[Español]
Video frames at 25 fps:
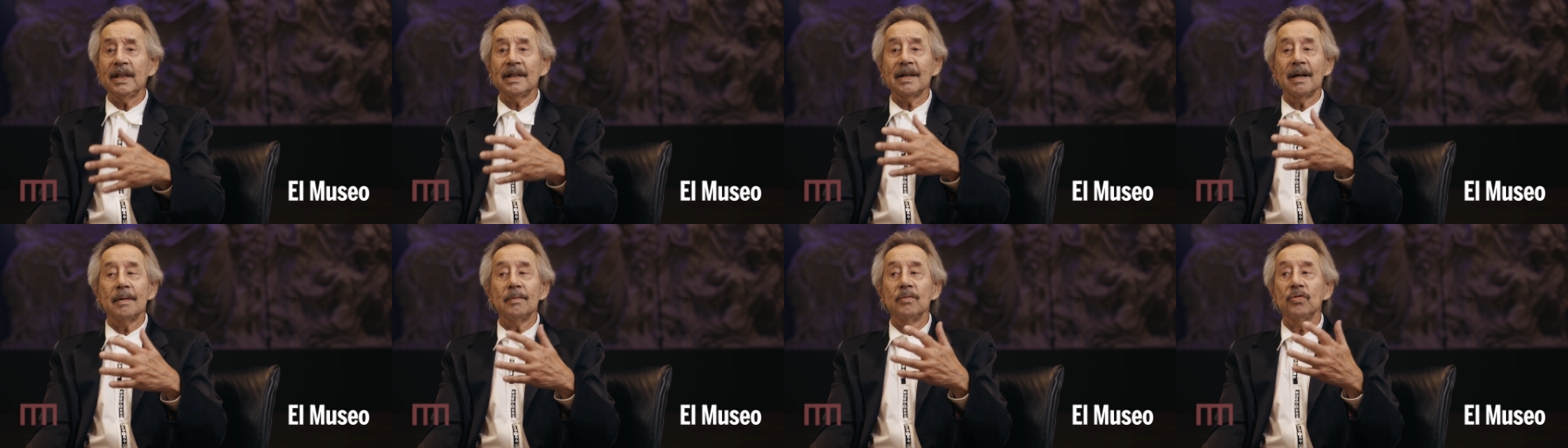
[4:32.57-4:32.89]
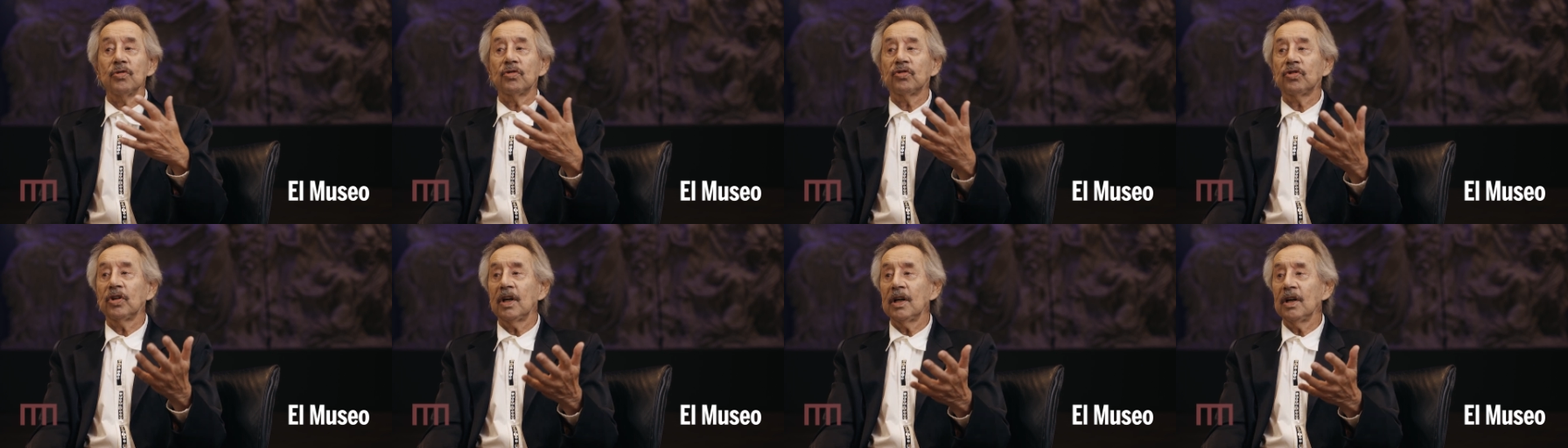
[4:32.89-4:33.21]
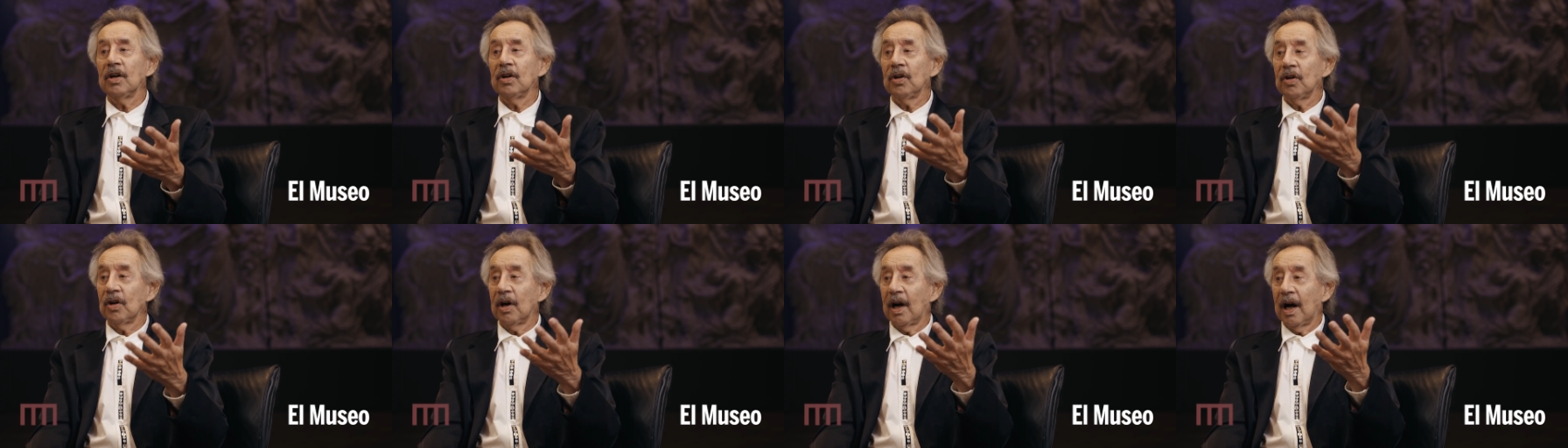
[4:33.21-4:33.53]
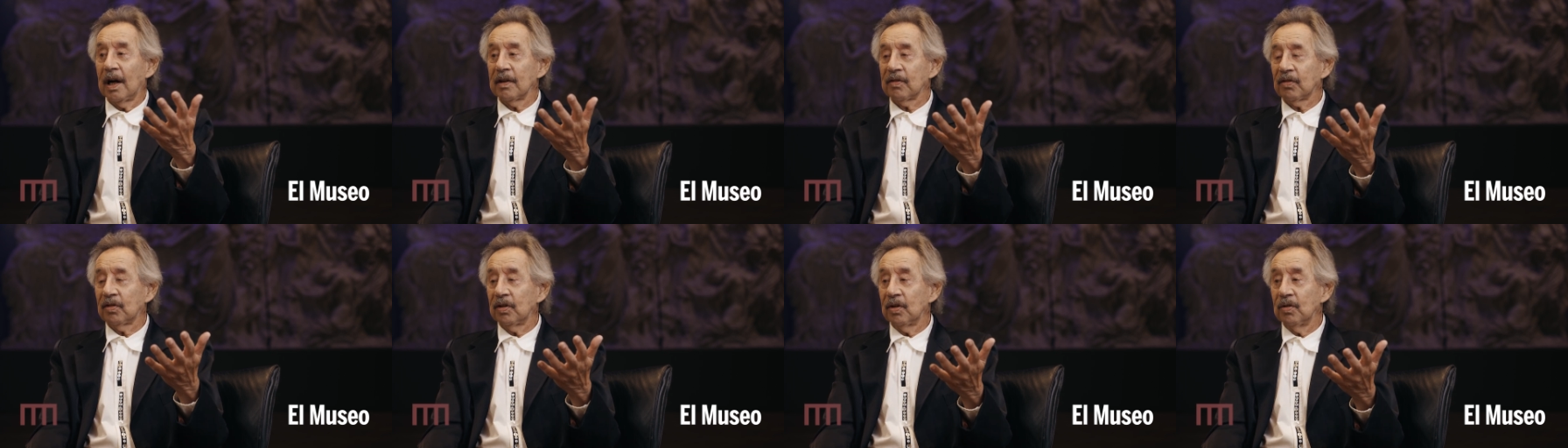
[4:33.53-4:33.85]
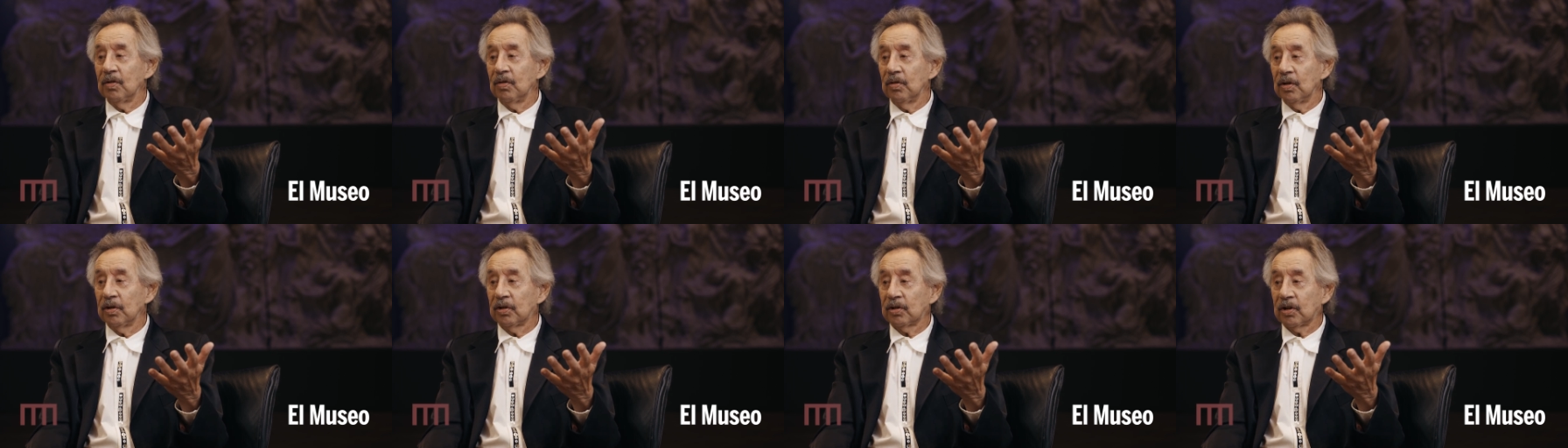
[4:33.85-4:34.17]
en el museo hace
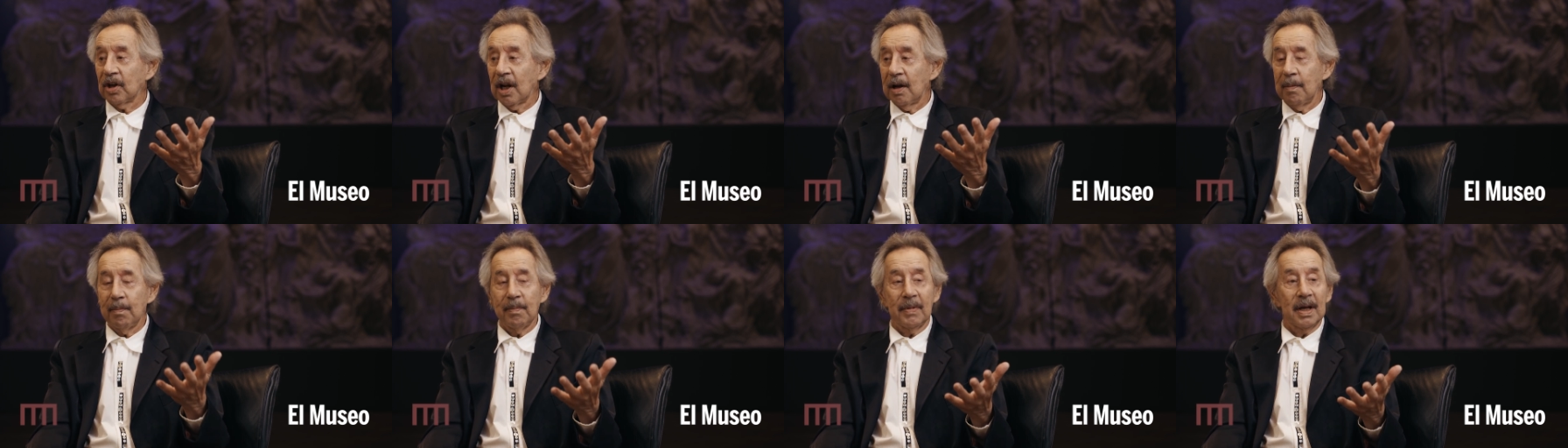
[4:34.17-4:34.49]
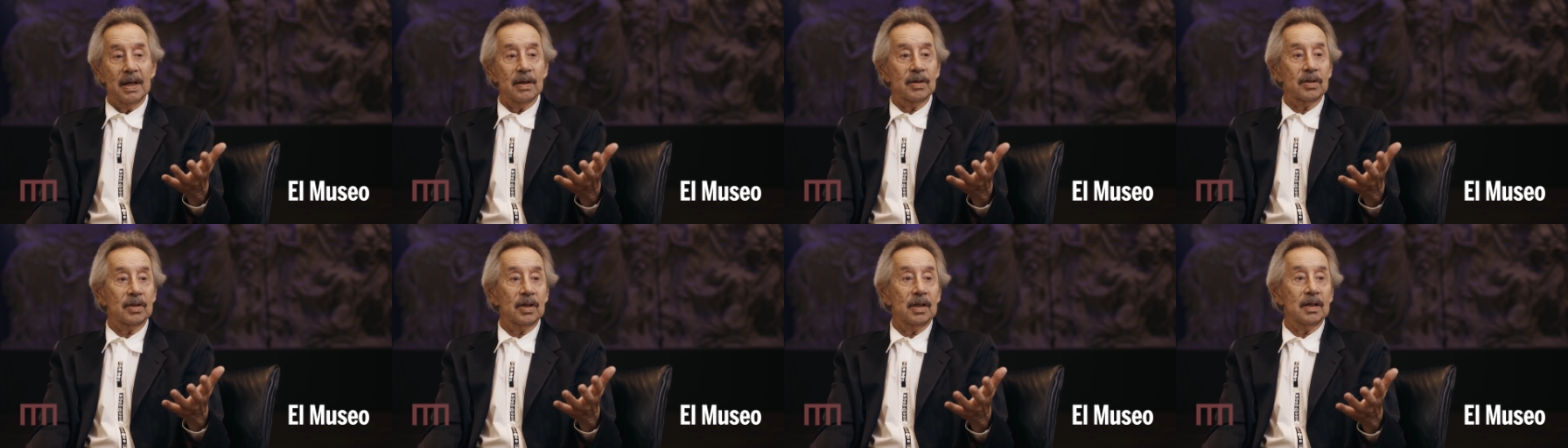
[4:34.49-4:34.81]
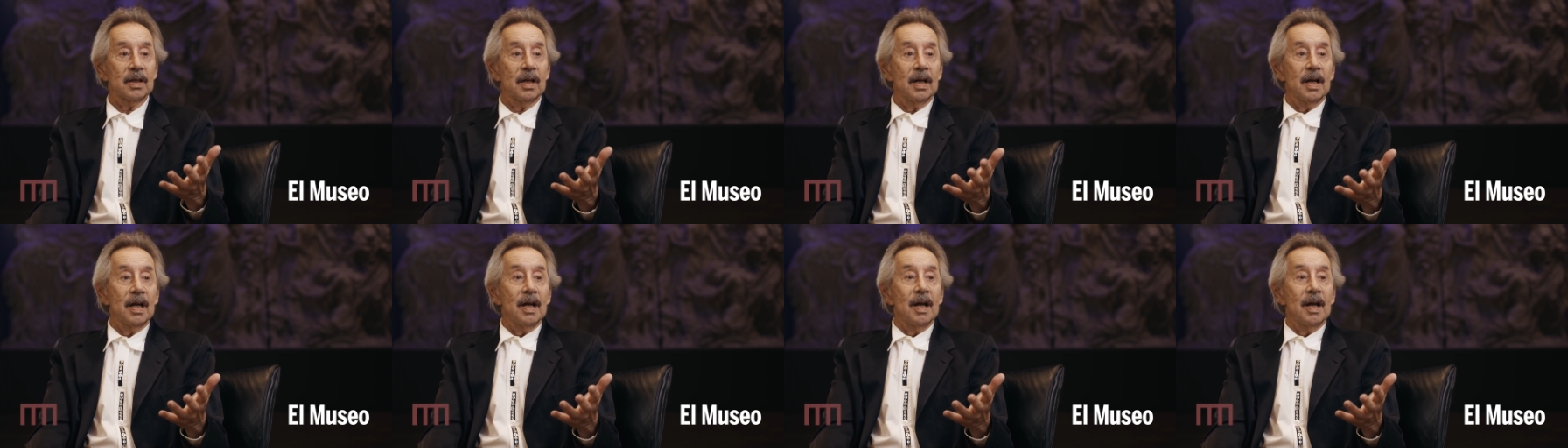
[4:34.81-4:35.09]
tres meses,